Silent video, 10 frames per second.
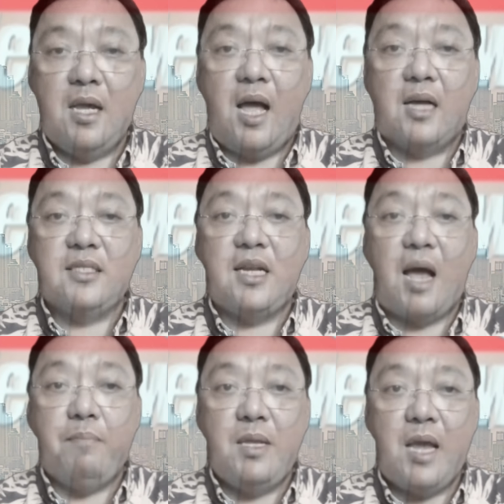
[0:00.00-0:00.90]
Ang
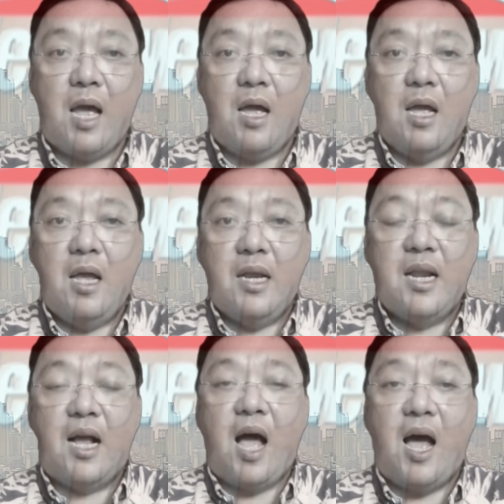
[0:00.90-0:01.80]
sinabi niya
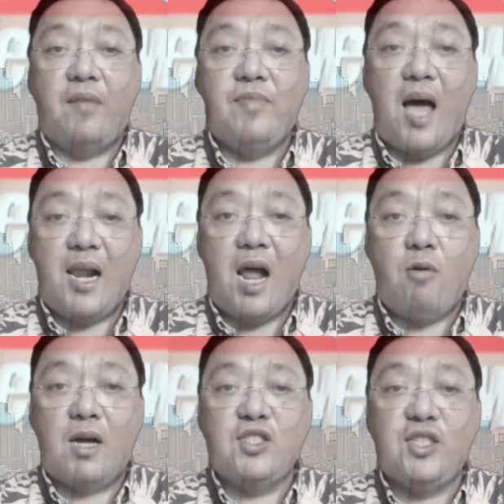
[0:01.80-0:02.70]
Naghahanda raw
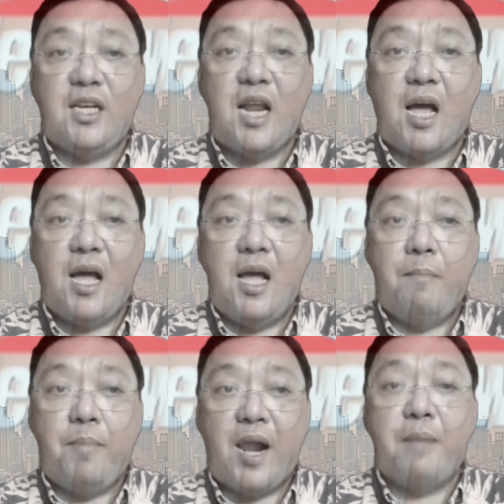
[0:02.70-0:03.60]
ang China
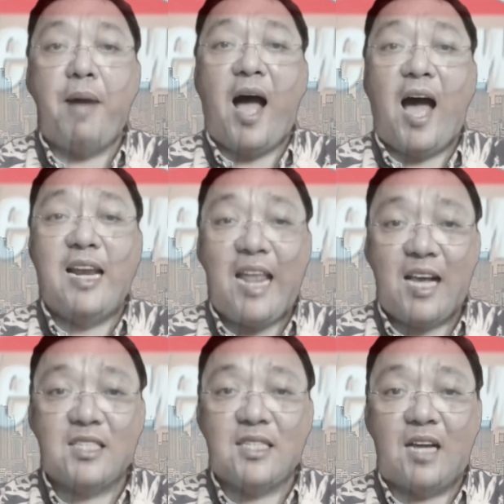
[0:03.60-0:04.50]
para
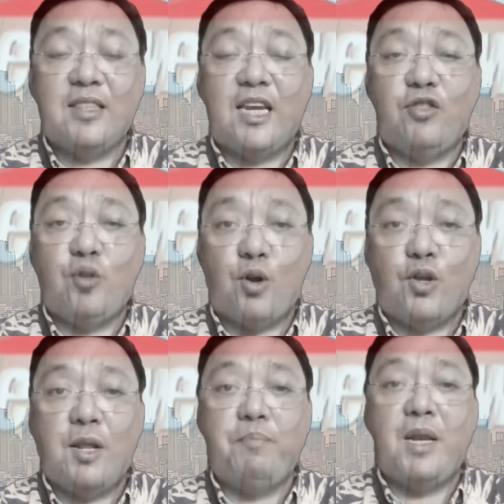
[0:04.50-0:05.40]
ma-annex ang teritoryo
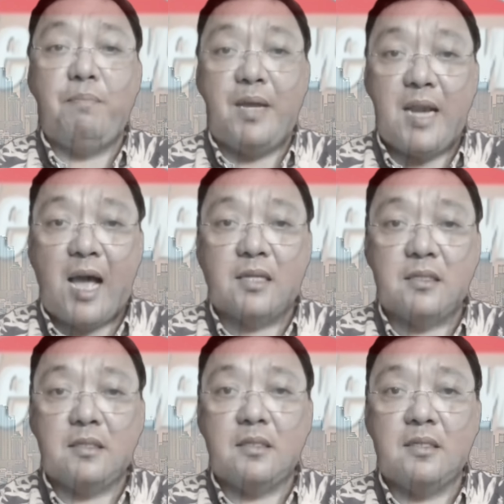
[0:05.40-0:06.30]
ng
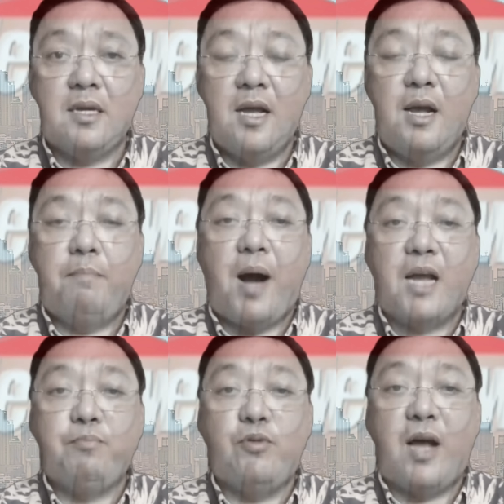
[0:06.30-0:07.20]
Pilipinas.
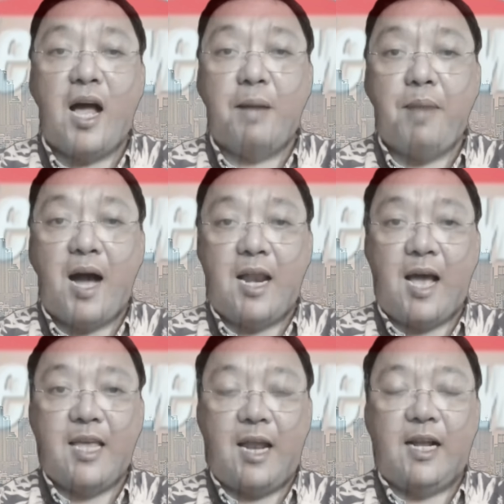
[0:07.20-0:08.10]
Bakit po nakakabahala
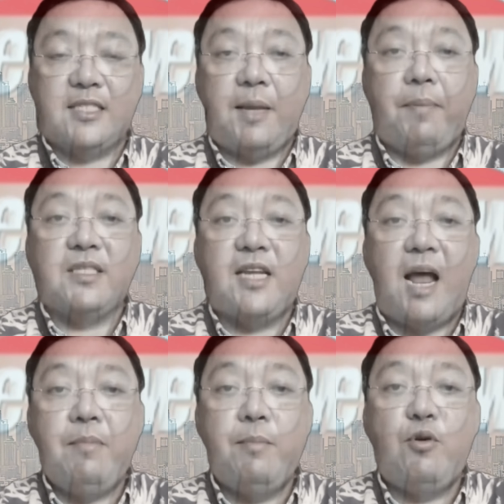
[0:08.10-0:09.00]
yan? Kasi pag
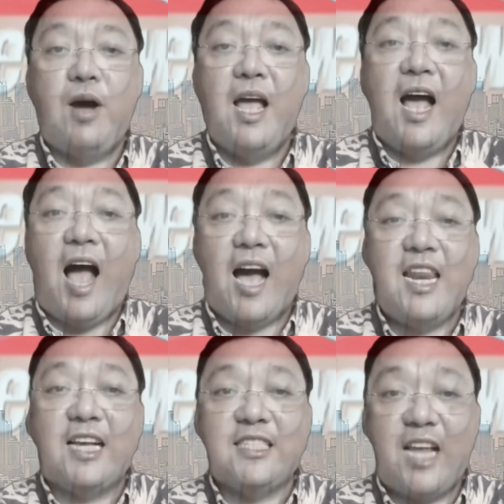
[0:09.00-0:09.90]
sinabi mong
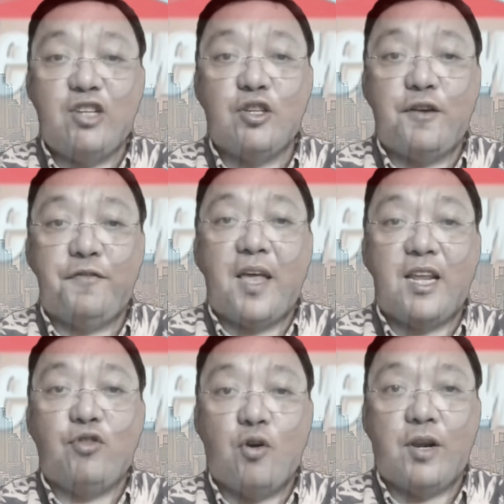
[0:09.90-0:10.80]
annexation of
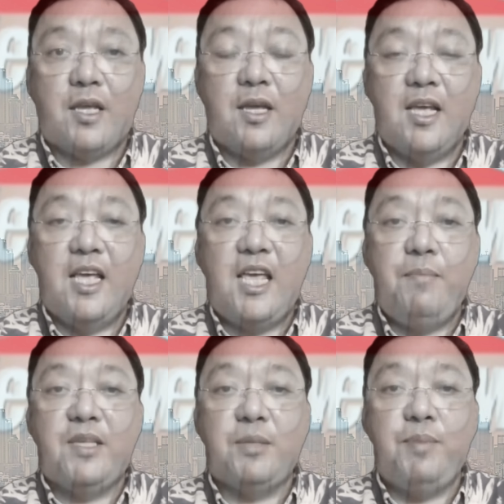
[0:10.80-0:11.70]
territory,
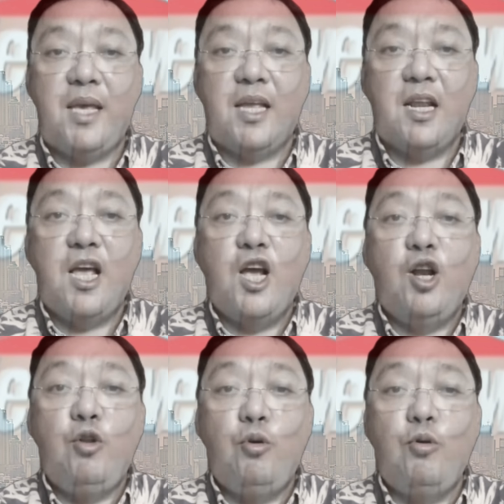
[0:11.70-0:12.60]
ibig sabihin,
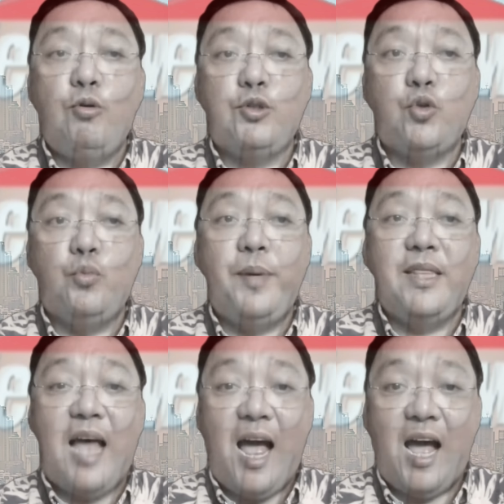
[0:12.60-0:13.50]
lulusubin
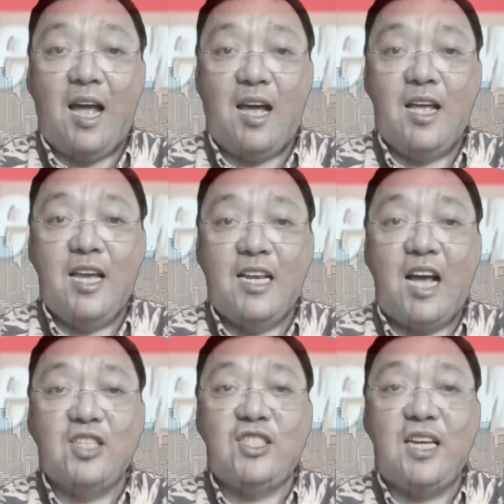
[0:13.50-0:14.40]
na
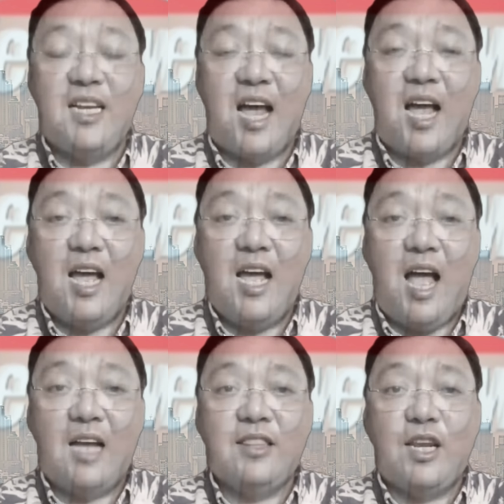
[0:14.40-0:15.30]
ng China
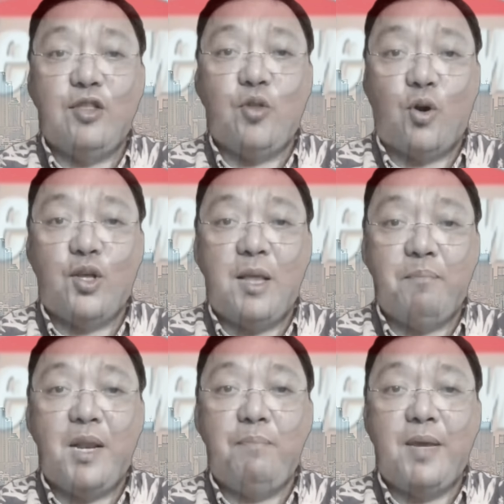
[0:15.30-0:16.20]
ang teritoryo ng
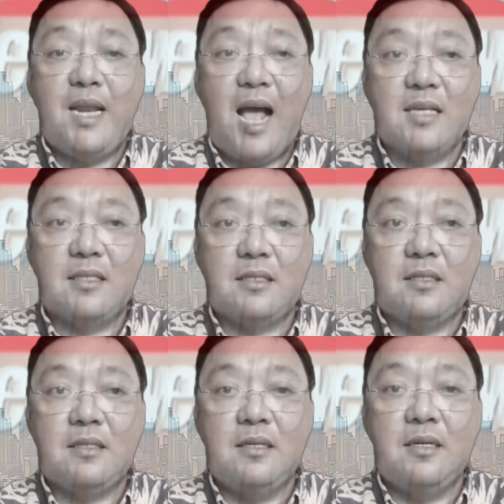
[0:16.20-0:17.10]
Pilipinas.
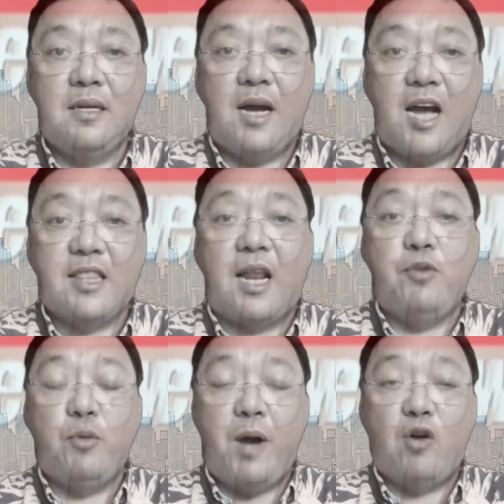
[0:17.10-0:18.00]
At alam
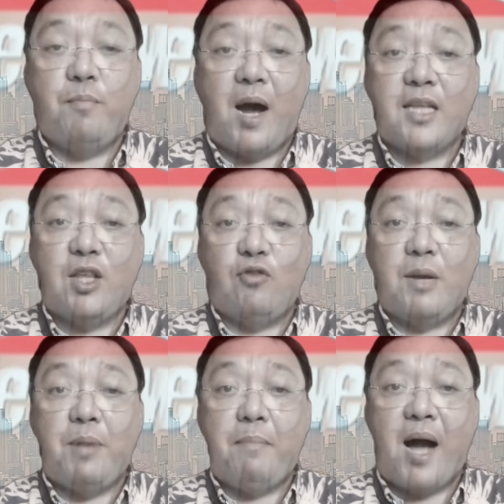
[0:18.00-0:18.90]
niyo ba kung bakit ako
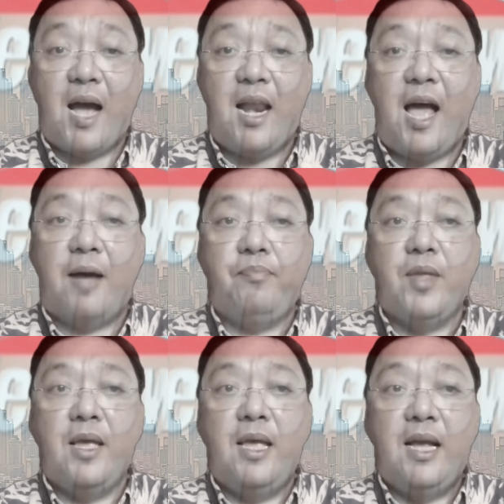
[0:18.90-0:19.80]
nababahala?
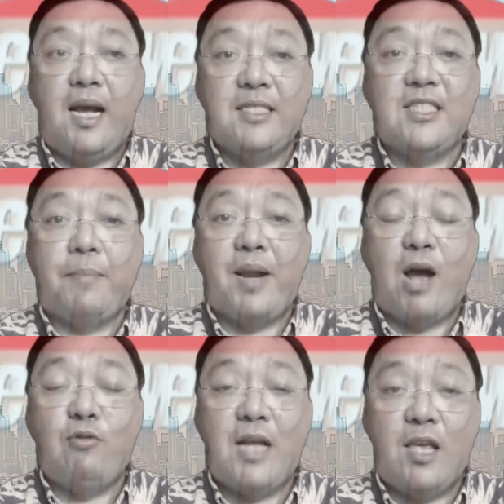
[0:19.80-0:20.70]
Kasi sa
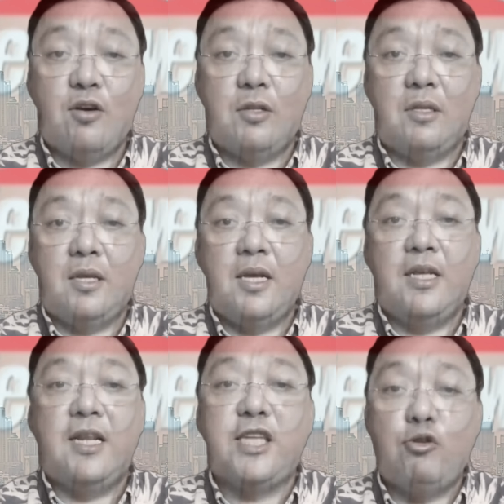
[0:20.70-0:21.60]
panahon ngayon,
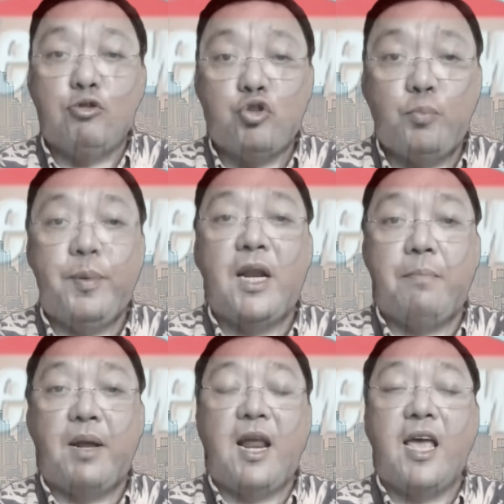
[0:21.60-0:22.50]
na sinusupi lang
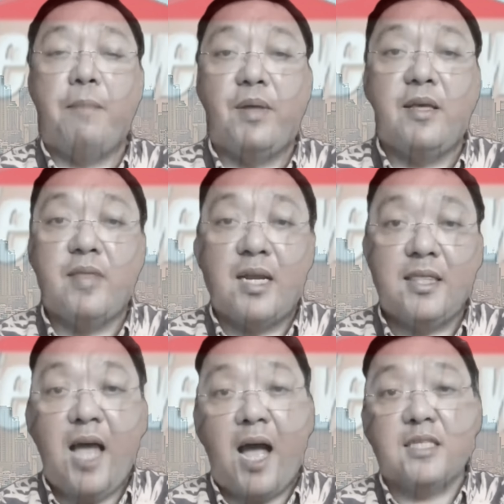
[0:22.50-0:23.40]
malayang
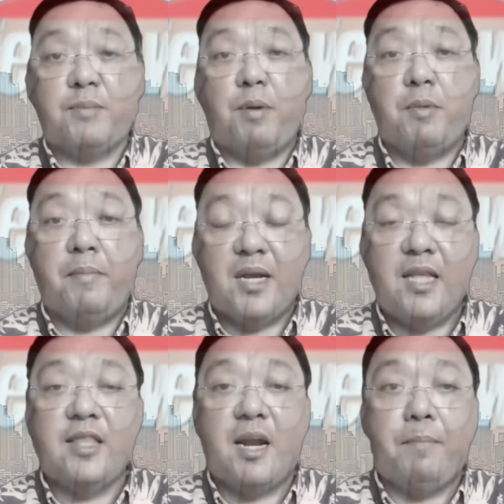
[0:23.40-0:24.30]
pananalita sa
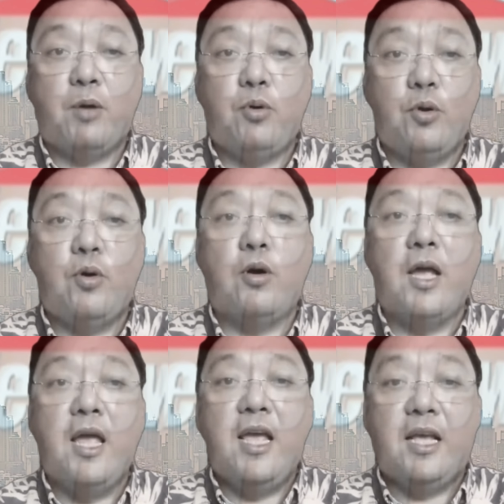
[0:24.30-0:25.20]
pamamagitan ng pagkulong
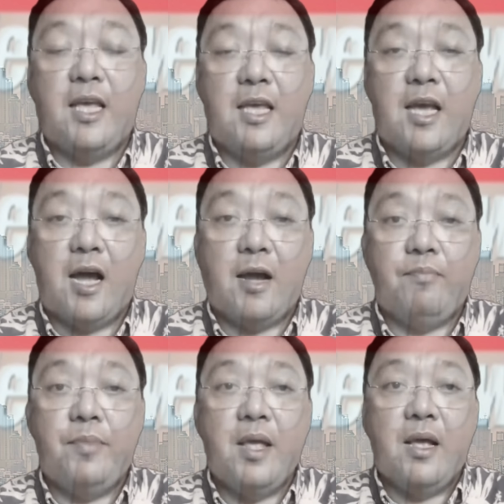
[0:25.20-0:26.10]
kay uh,
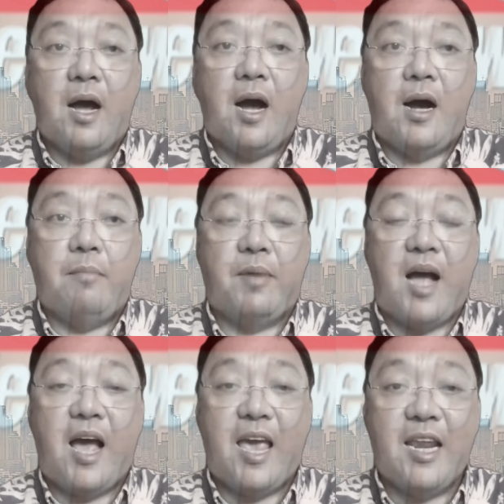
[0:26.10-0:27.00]
um,
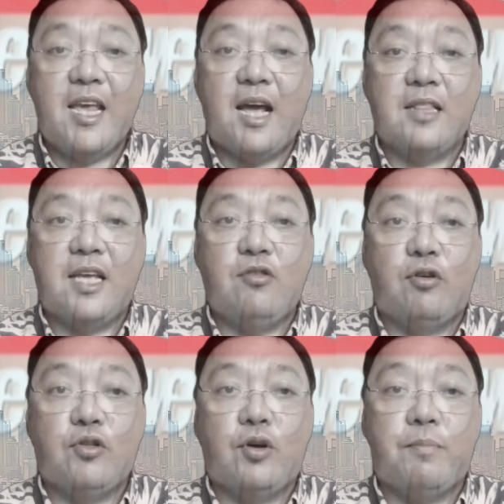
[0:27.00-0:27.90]
ka Eric at kay
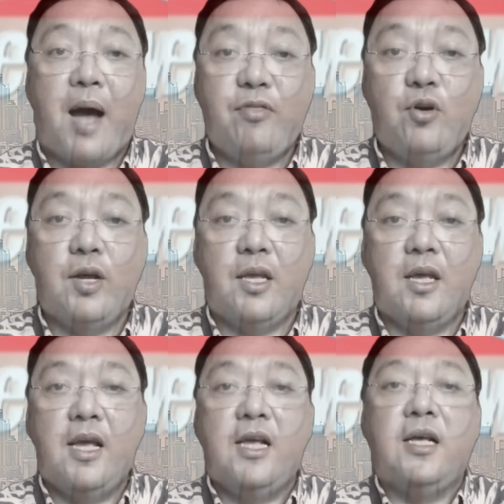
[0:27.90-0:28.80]
Dr. Badoy
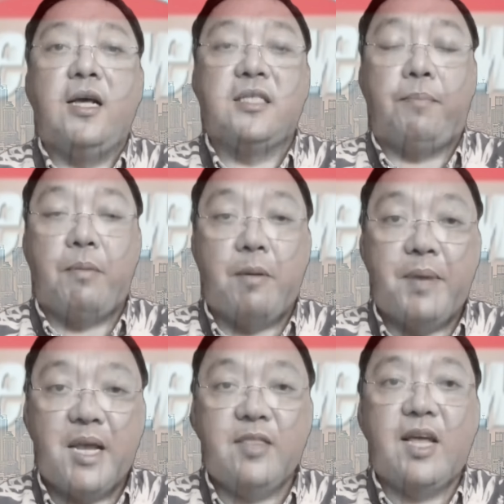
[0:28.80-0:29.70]
sa
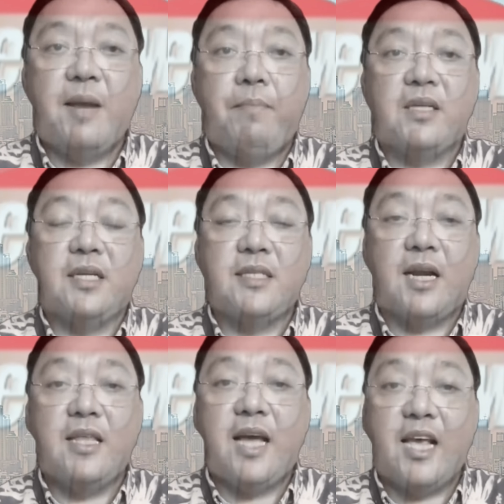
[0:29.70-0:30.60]
pamamagitan ng
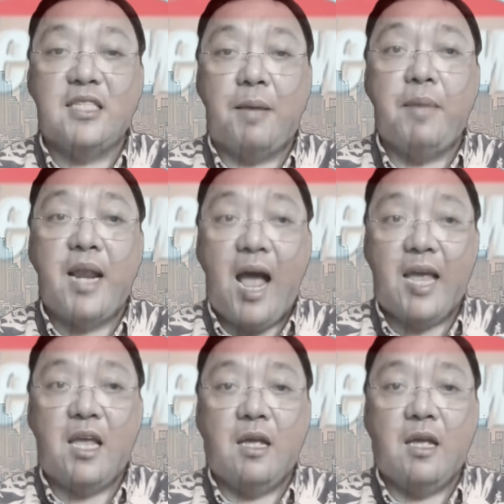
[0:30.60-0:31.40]
pagsasara ng SMNI,